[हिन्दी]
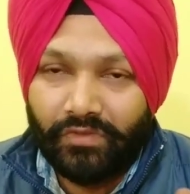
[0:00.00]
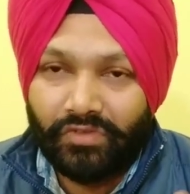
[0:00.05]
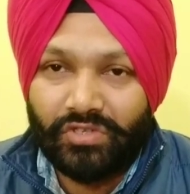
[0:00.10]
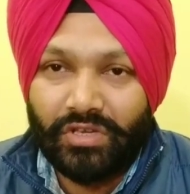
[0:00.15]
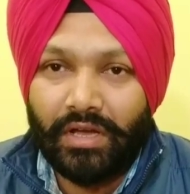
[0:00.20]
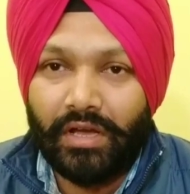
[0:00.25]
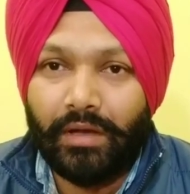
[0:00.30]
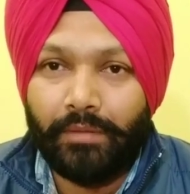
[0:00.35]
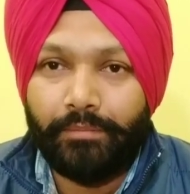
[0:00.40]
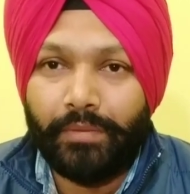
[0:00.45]

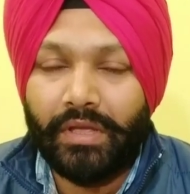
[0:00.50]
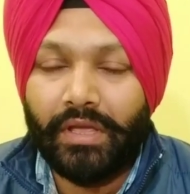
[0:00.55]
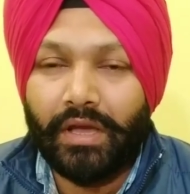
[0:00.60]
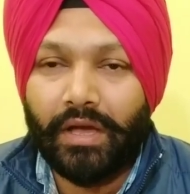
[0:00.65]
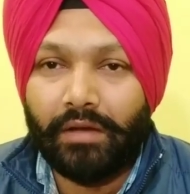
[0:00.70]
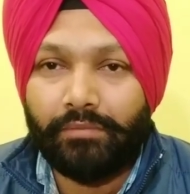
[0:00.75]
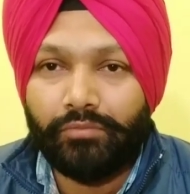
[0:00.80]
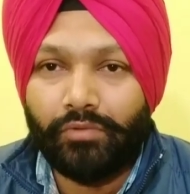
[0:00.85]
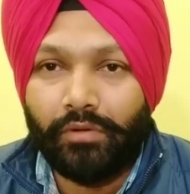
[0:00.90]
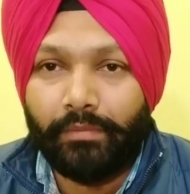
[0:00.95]
जहाँ पे
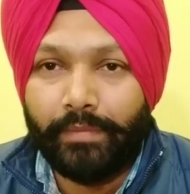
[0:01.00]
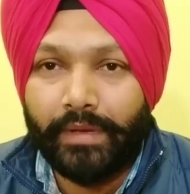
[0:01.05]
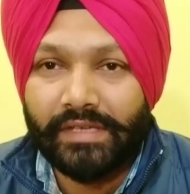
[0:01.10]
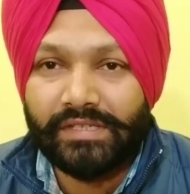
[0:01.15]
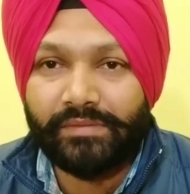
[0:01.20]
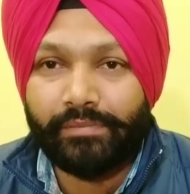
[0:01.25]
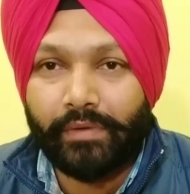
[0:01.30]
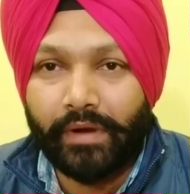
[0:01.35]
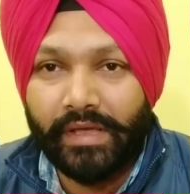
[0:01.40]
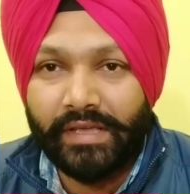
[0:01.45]
आपको
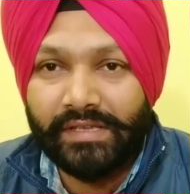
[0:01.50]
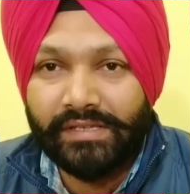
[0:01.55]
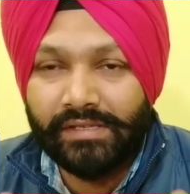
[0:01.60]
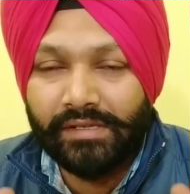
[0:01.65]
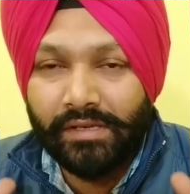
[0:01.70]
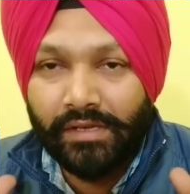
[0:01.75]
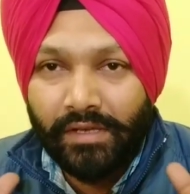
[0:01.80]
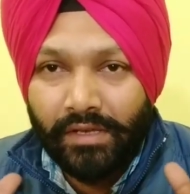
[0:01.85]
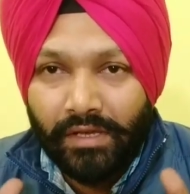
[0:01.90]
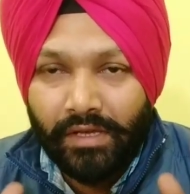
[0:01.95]
बेस्ट
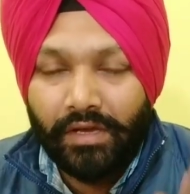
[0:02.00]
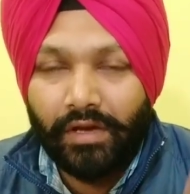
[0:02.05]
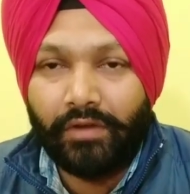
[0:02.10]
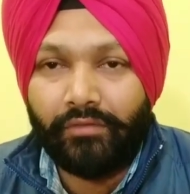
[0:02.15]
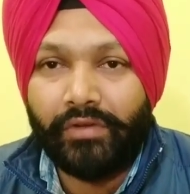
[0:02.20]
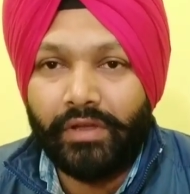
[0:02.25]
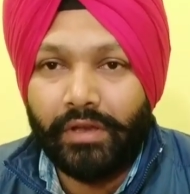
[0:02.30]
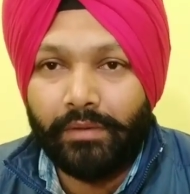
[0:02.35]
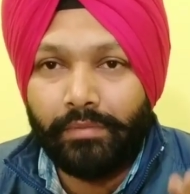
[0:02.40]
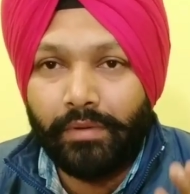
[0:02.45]
प्राइस
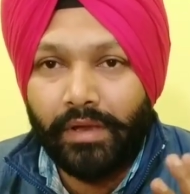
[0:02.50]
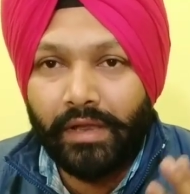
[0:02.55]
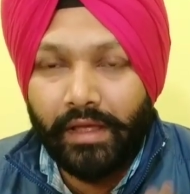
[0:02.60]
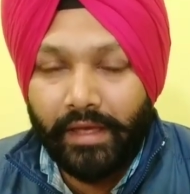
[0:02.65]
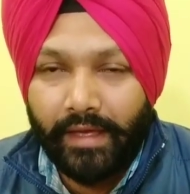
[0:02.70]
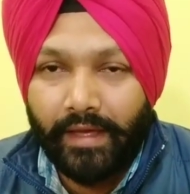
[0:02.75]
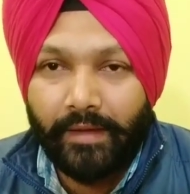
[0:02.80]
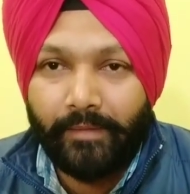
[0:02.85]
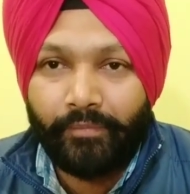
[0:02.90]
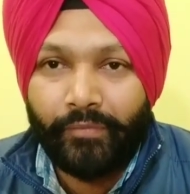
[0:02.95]
अवेलेबल
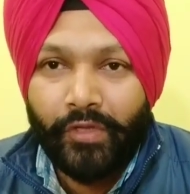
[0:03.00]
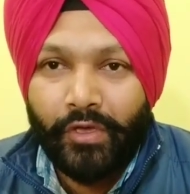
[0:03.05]
है